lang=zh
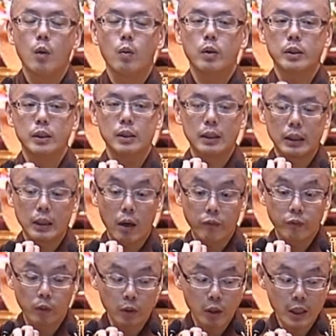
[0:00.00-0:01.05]
或是你到
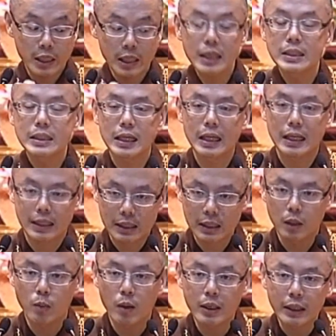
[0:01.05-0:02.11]
佛的圣地，
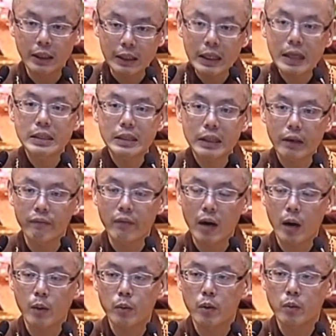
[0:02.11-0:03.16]
希望你念这个
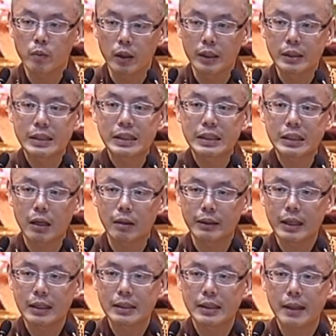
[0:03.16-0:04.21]
发愿文，至少
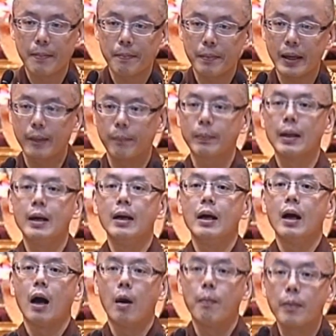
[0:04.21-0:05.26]
念三遍。
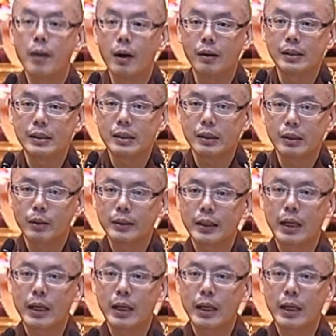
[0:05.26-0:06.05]
不好意思，又